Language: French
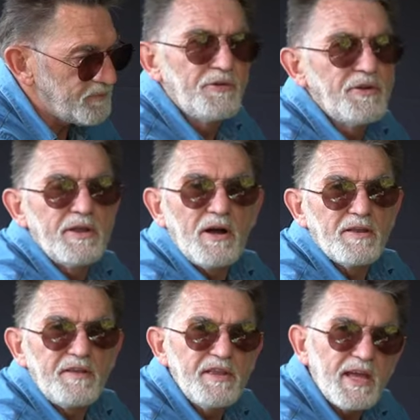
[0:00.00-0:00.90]
C'était dans
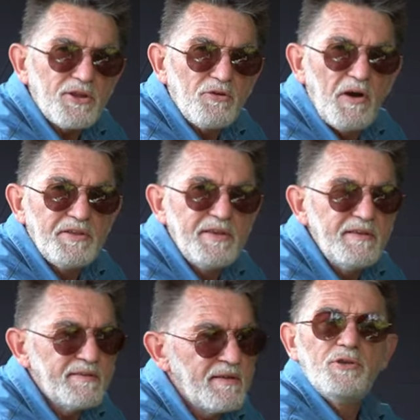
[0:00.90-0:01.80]
les années
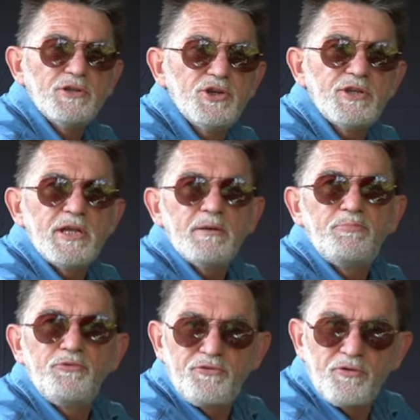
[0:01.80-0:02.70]
90, j'étais
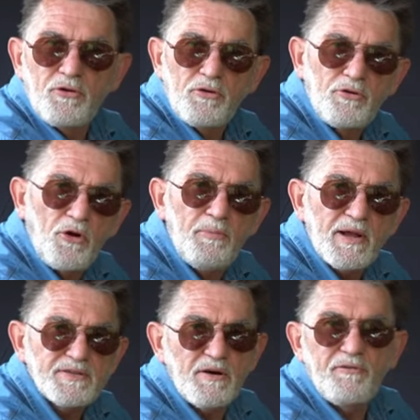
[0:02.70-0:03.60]
plus
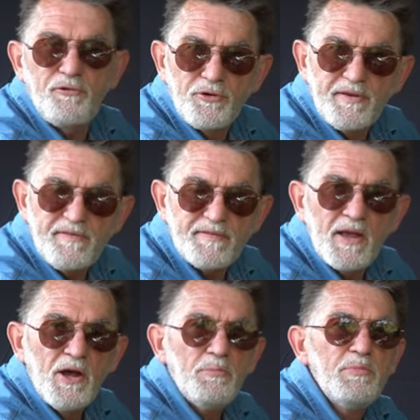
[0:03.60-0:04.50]
commerçant fleuriste,
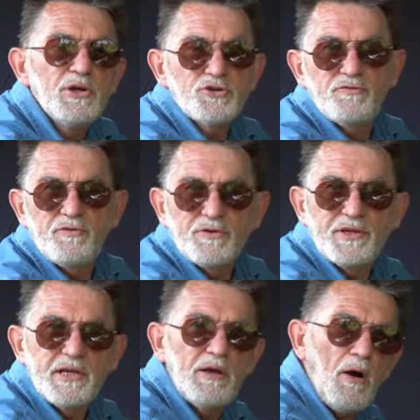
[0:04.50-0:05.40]
mais je
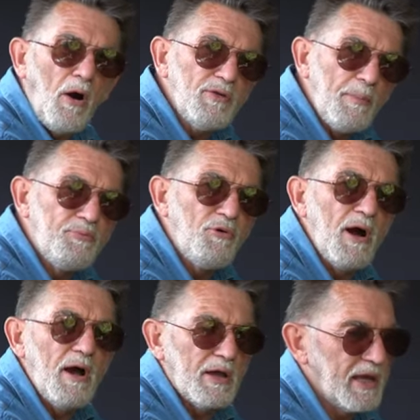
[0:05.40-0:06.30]
vendais en
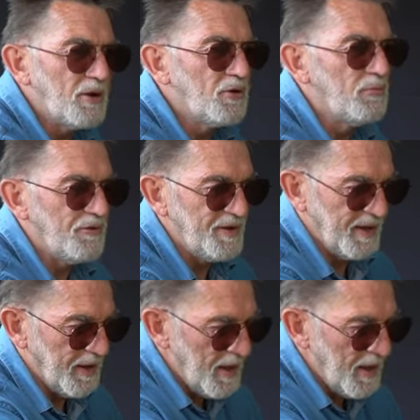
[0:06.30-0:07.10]
appoint quelques bonsaïs